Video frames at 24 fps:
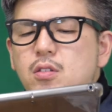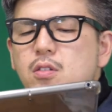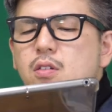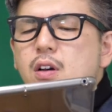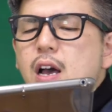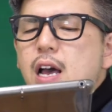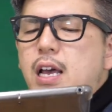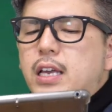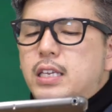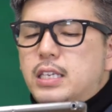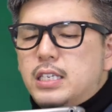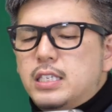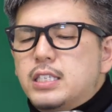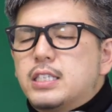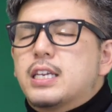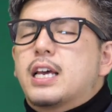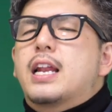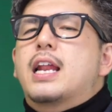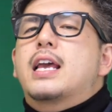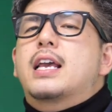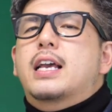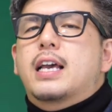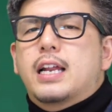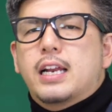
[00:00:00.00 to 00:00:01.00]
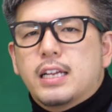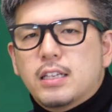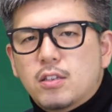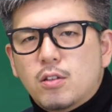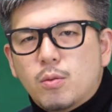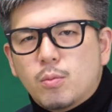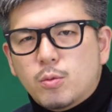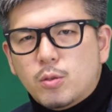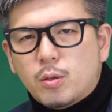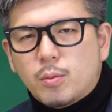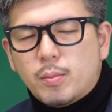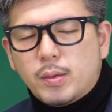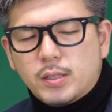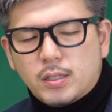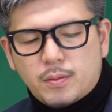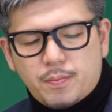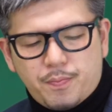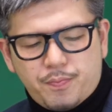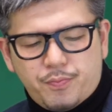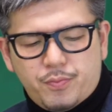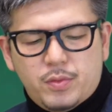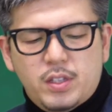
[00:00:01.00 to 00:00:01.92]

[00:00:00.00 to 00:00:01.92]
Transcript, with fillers: のがいいんじゃないかなと思ってます。